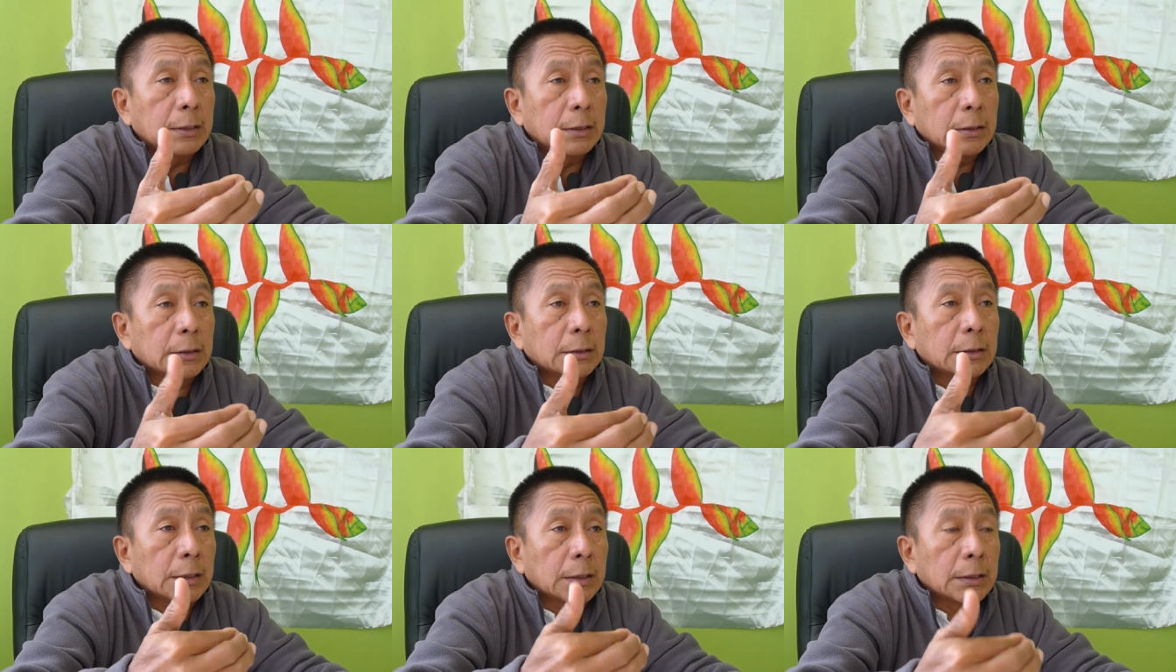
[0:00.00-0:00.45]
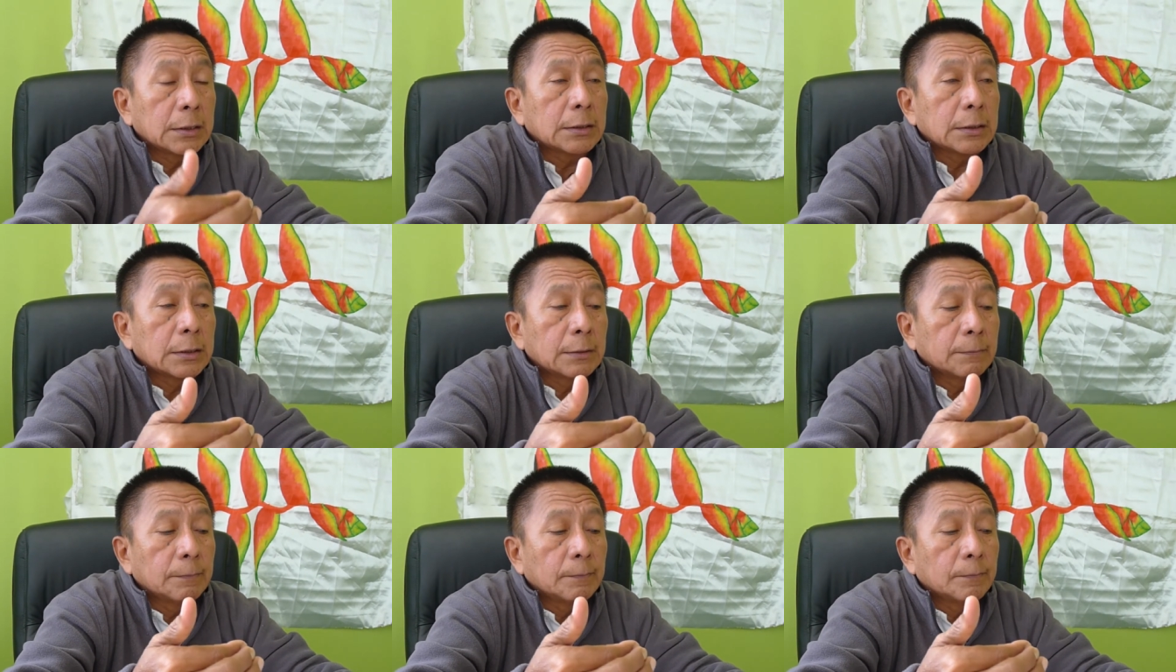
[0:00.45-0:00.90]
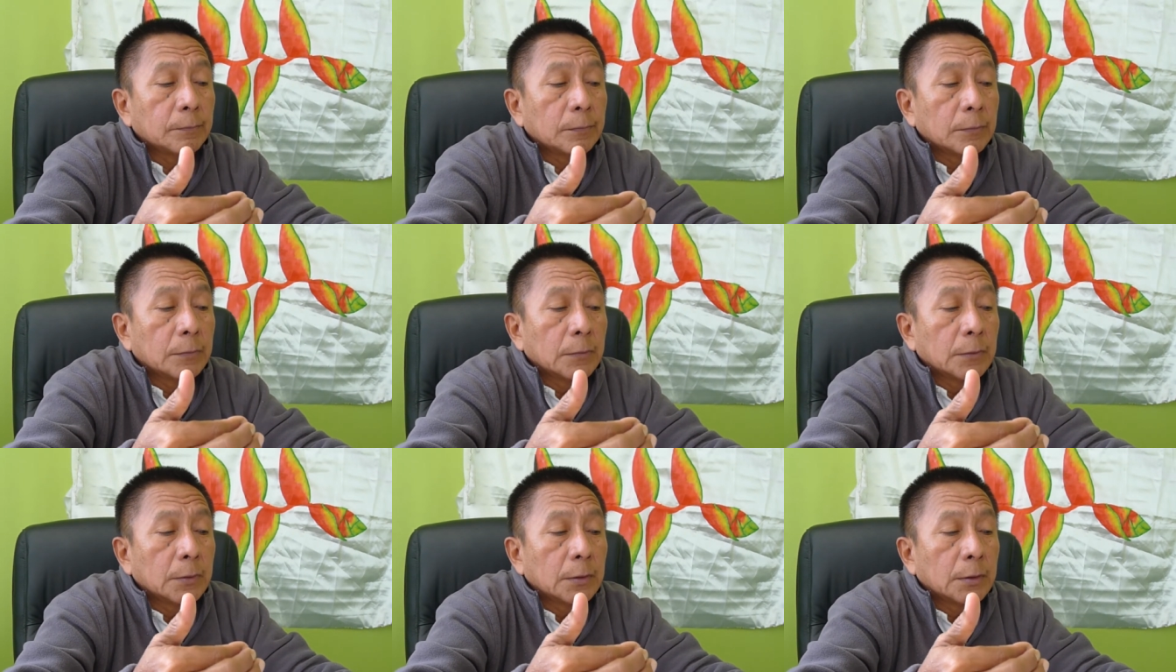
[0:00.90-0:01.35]
intereses
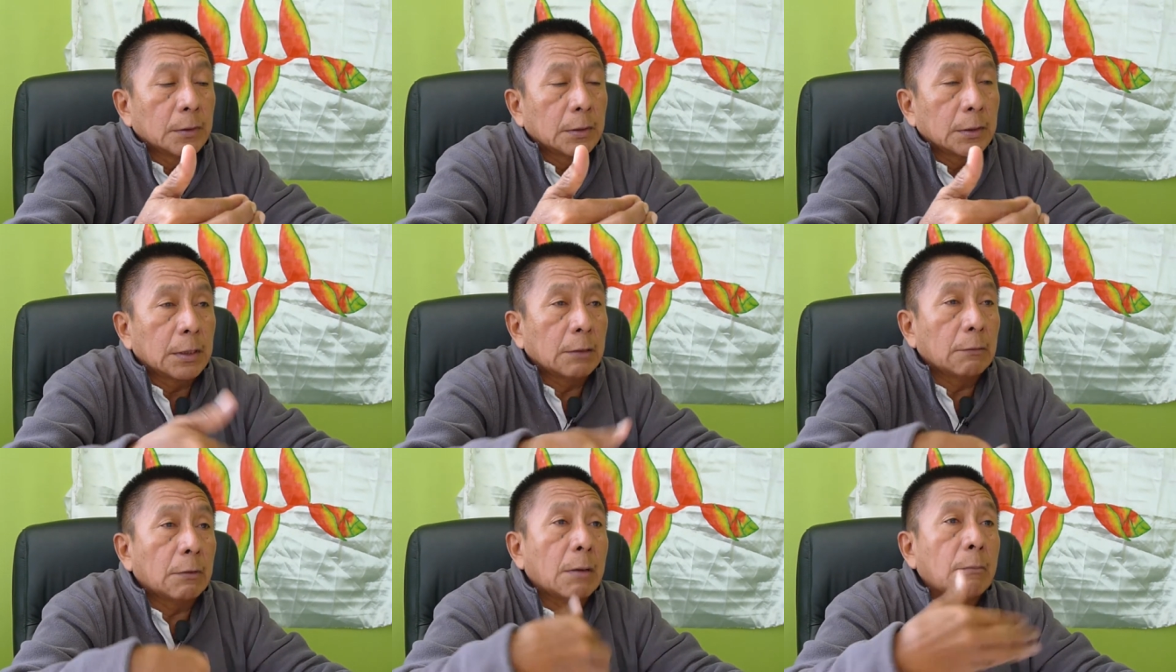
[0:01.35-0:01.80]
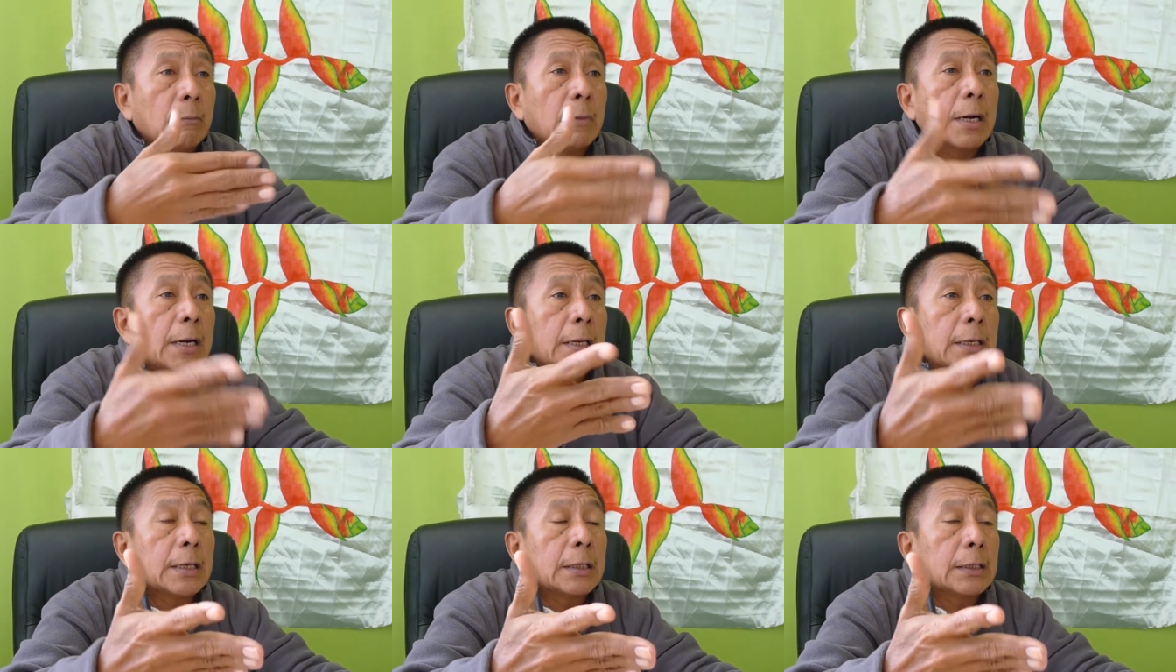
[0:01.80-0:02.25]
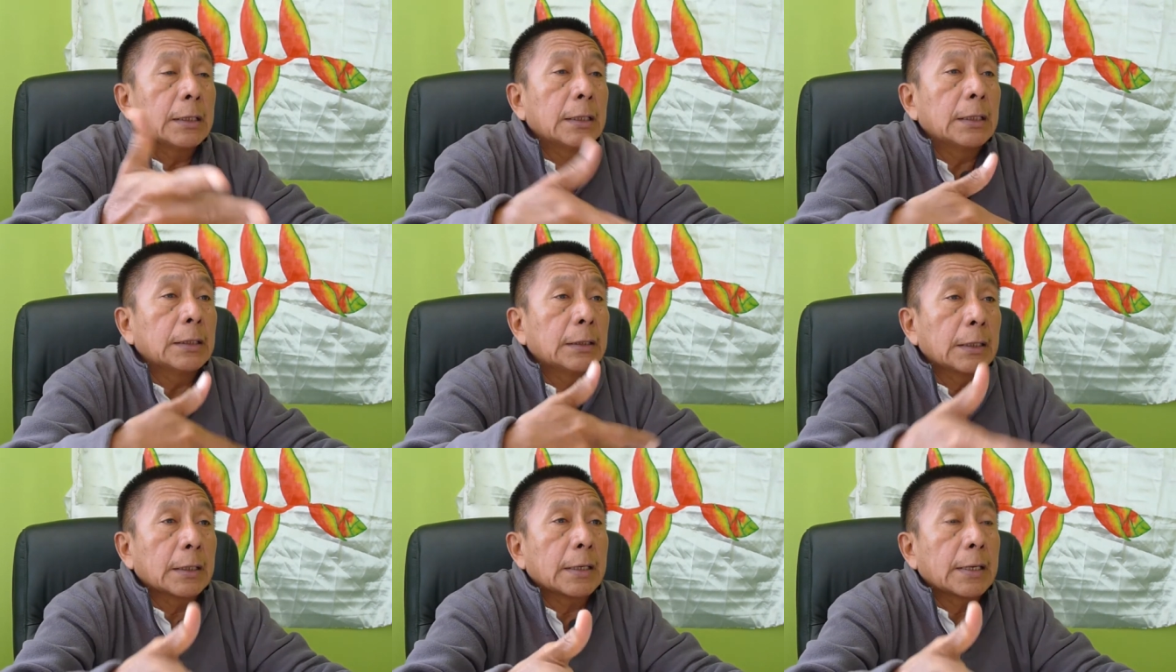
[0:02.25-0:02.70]
que van más allá de
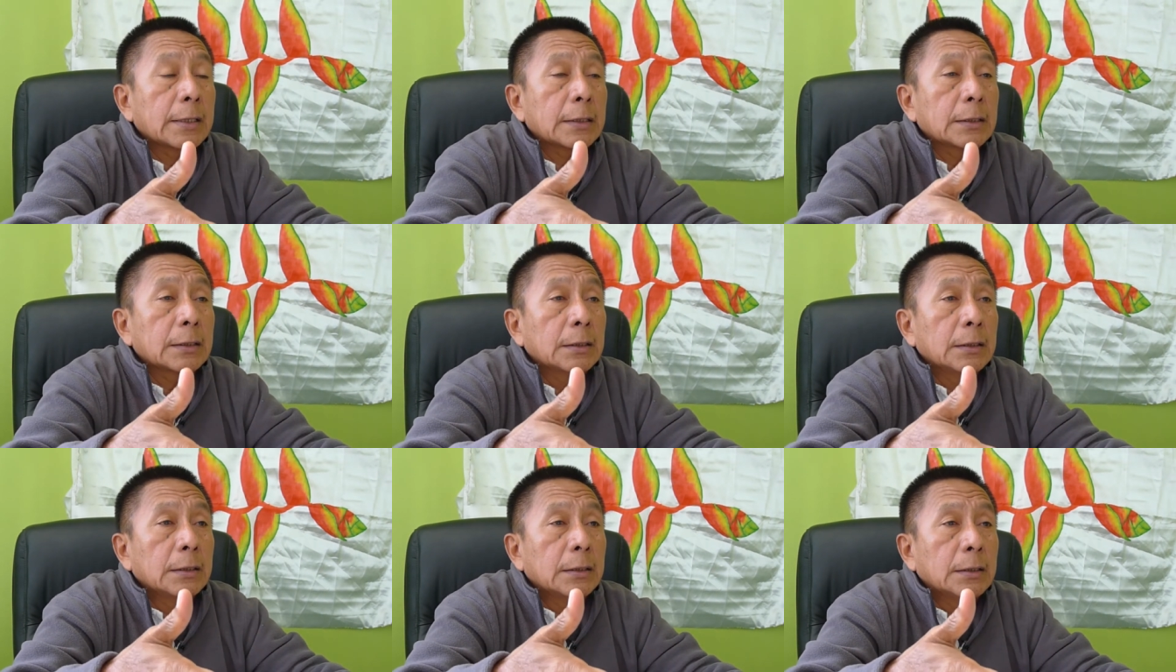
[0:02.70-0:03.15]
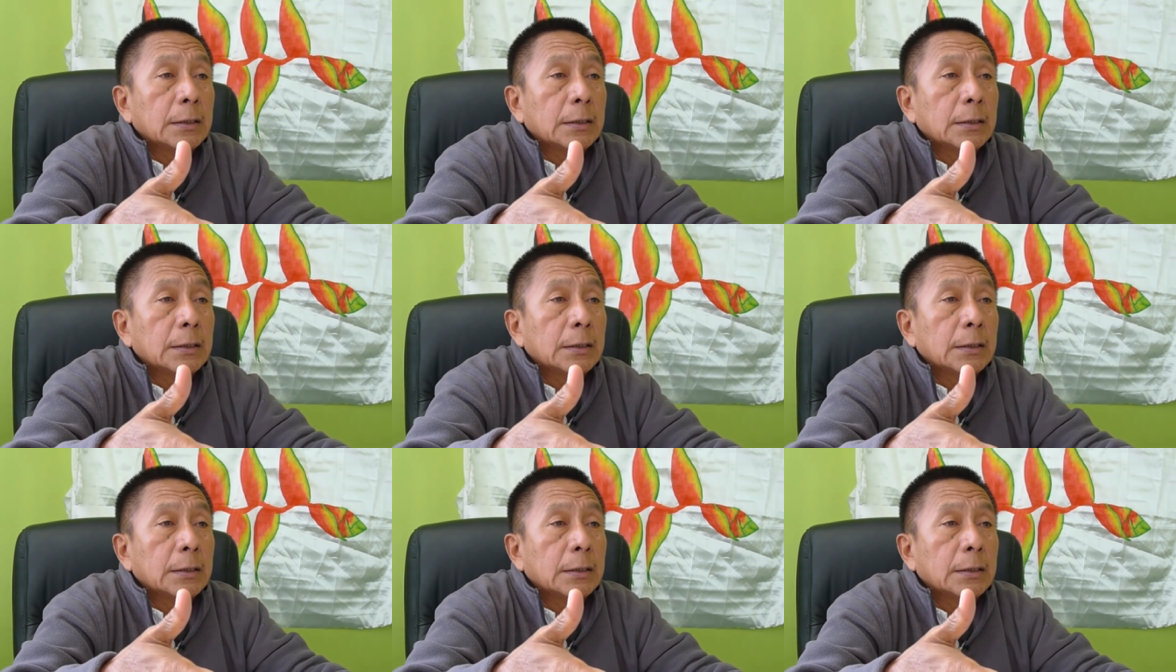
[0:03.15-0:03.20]
generar